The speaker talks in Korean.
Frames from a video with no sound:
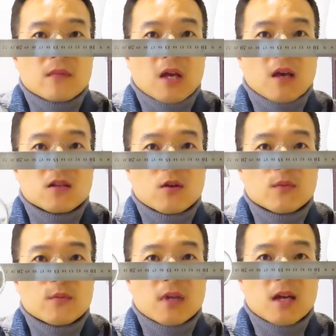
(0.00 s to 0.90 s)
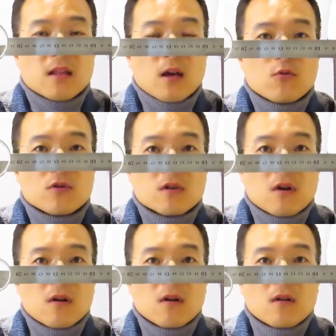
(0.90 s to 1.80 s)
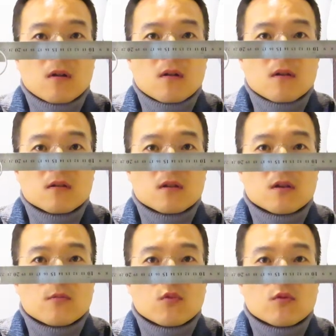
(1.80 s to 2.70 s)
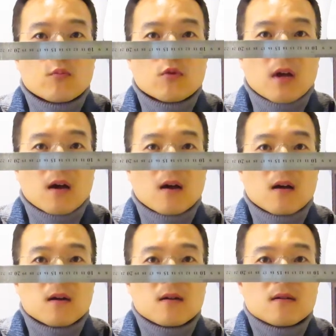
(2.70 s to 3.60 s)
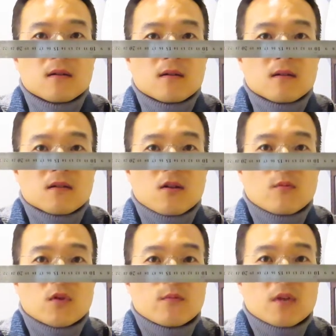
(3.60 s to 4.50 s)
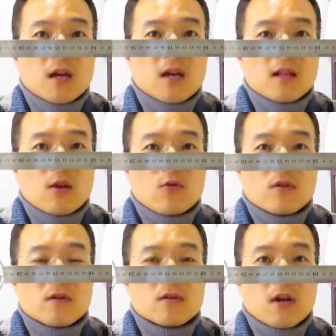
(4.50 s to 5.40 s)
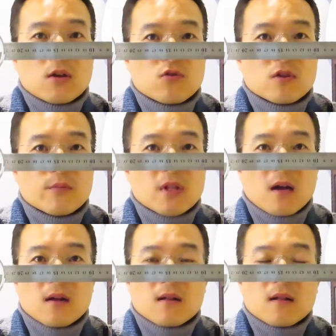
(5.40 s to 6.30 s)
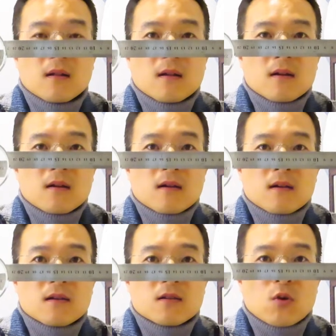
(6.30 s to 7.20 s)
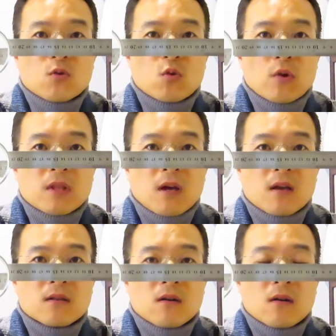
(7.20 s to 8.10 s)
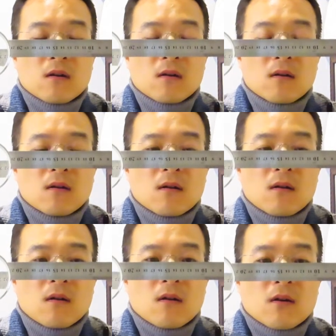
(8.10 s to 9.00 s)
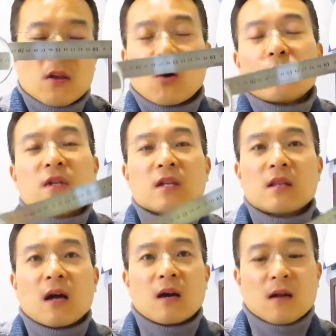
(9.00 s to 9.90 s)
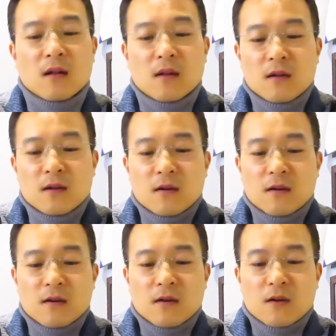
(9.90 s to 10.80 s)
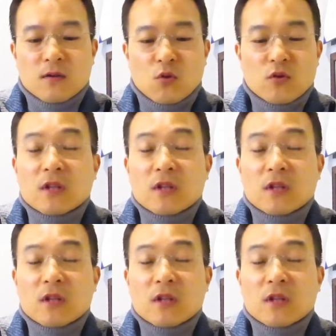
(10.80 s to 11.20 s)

예, 점점 차이가 나고 있죠. 지금보다 점점 차이가 나고 있는 것을 알 수 있습니다. 그 정도에 따라서 겹친다. 또는